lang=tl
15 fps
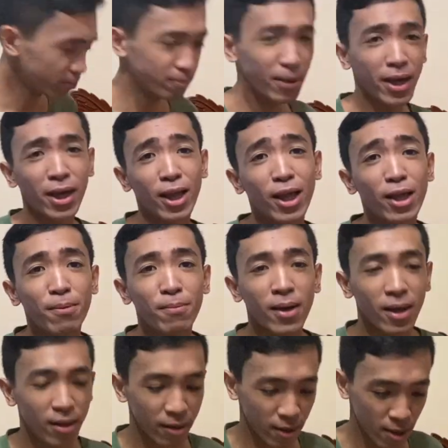pang ilan na
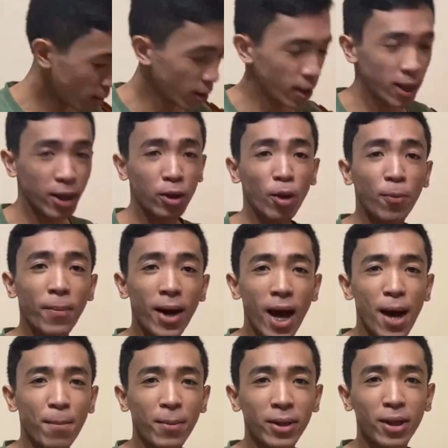ba? Ito, pang
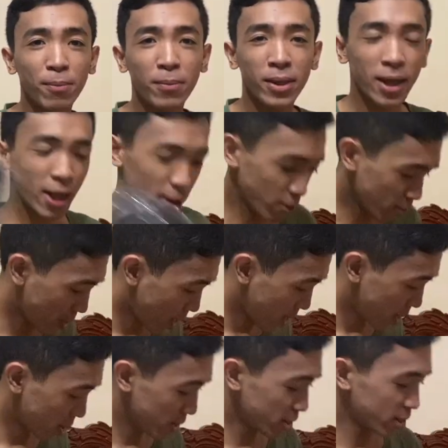apat na binili ko,
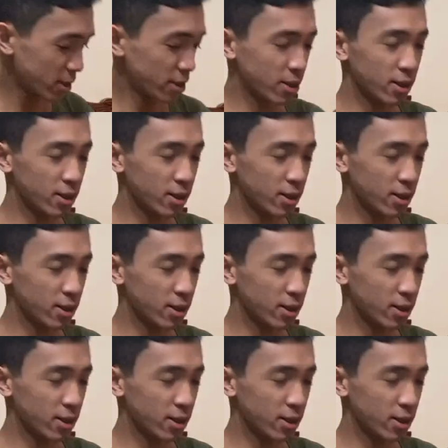guys.